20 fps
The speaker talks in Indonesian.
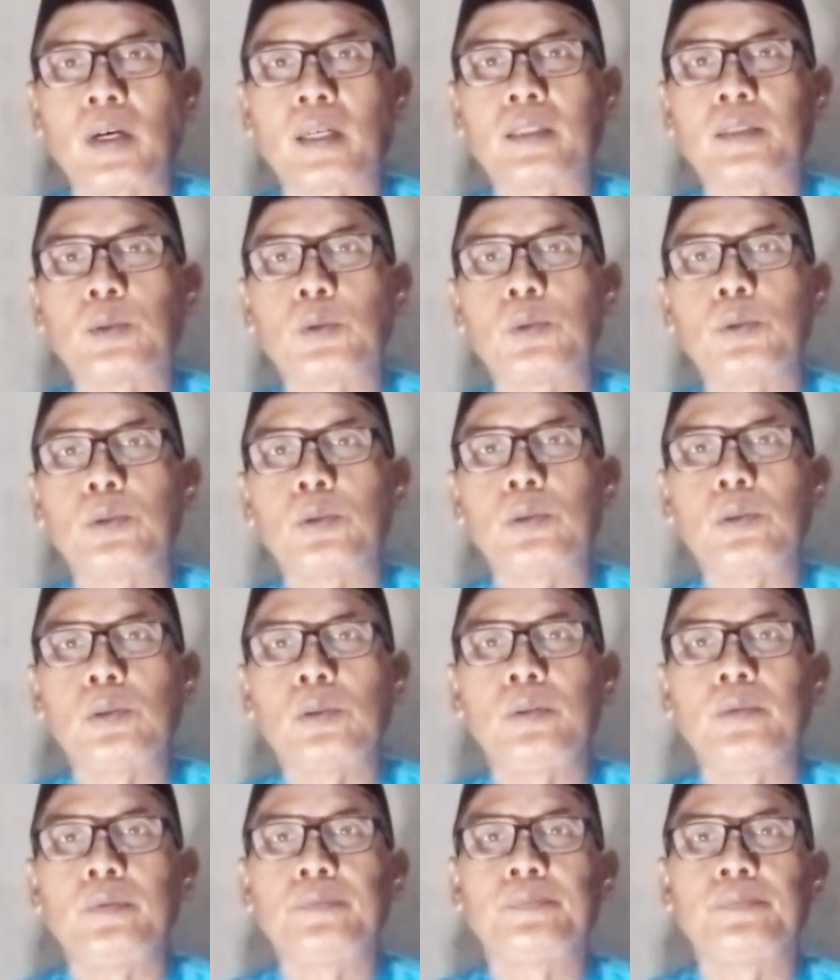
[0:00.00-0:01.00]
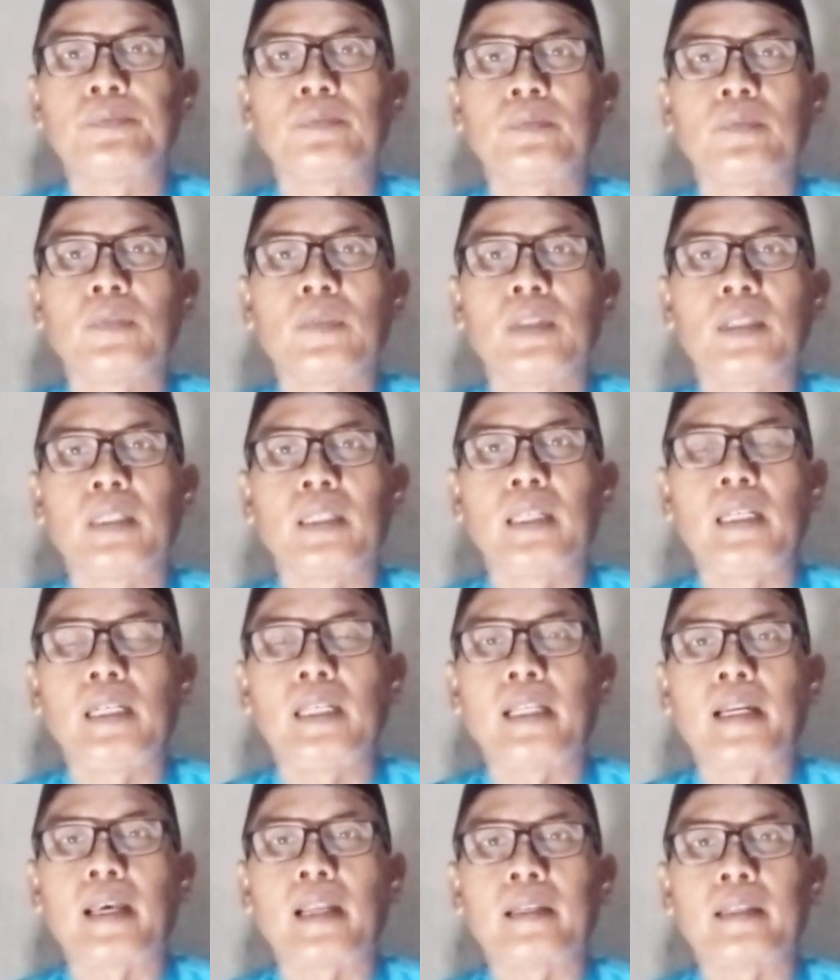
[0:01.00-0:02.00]
waktu
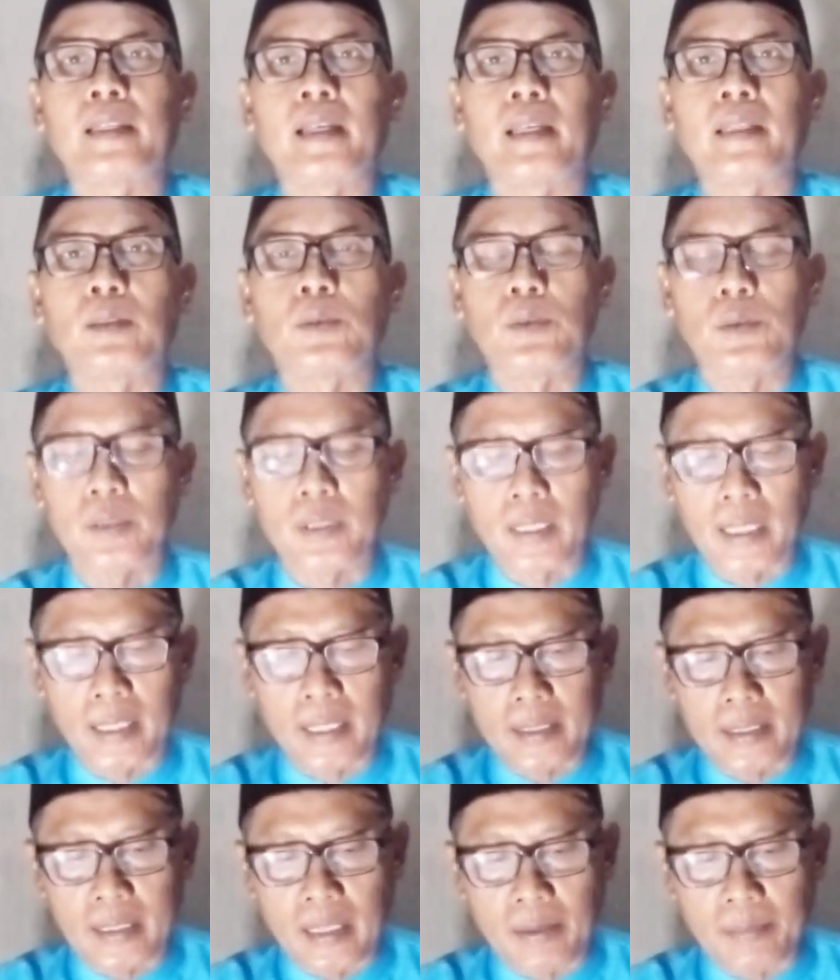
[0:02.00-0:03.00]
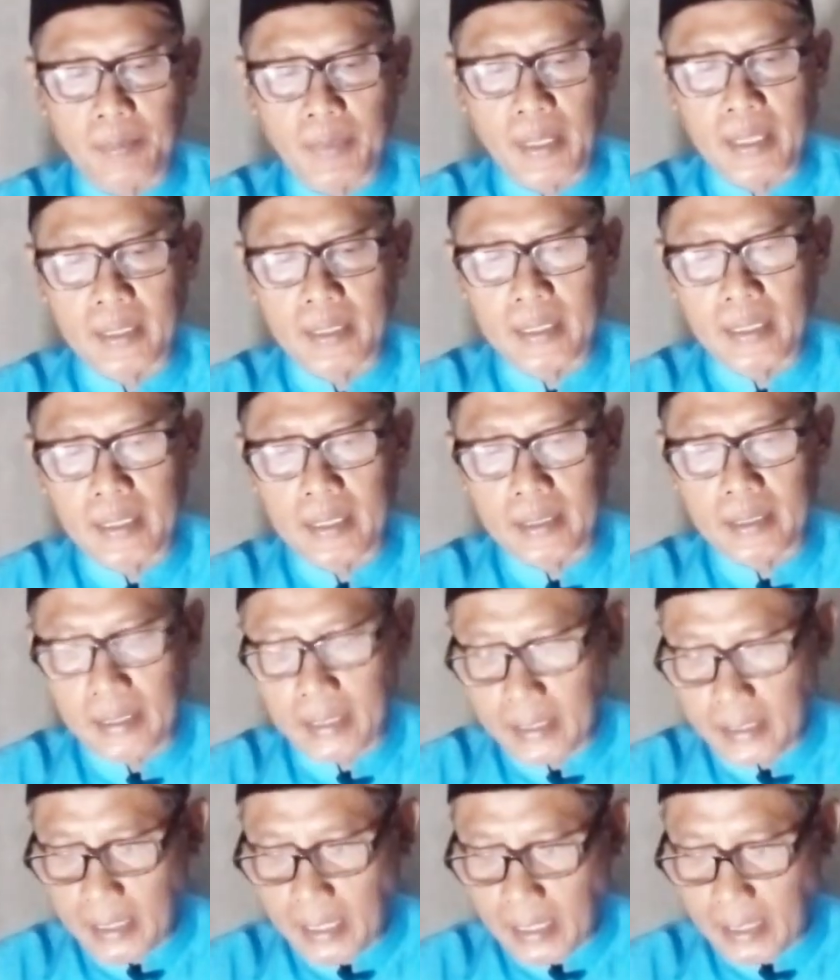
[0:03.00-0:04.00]
gilirannya itu jangan sampai
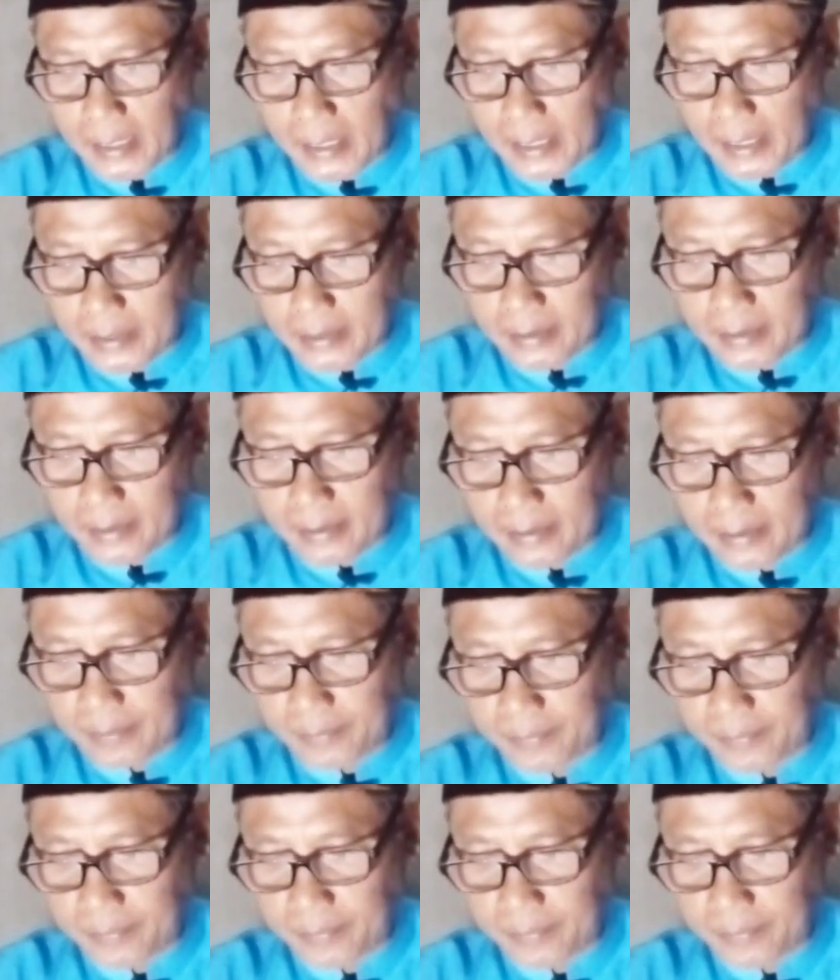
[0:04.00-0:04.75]
ditinggalkan.